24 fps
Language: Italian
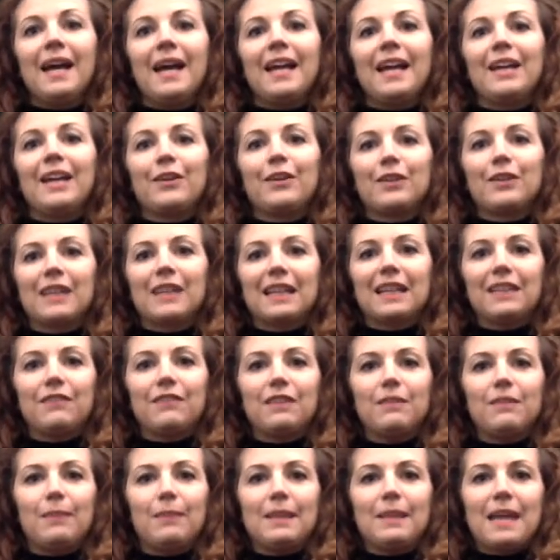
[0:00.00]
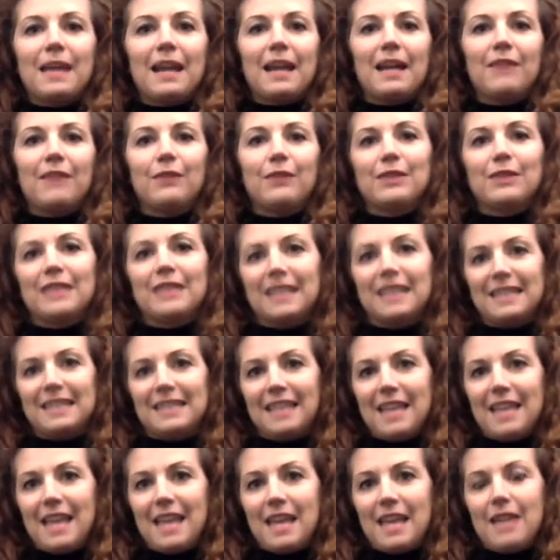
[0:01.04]
Ricordatevi di bagnare le vostre
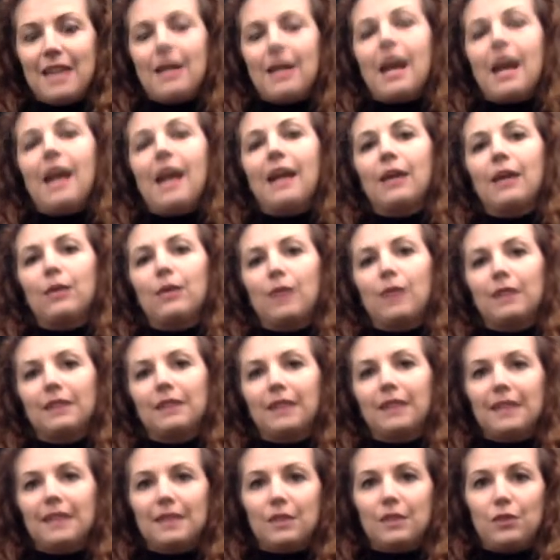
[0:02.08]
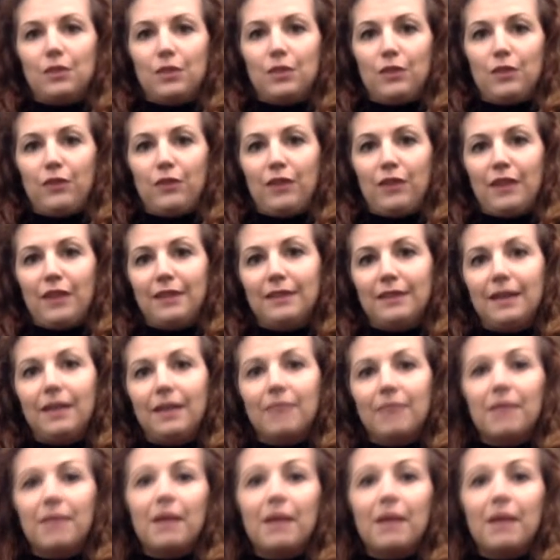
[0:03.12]
azalee anche durante la stagione fredda,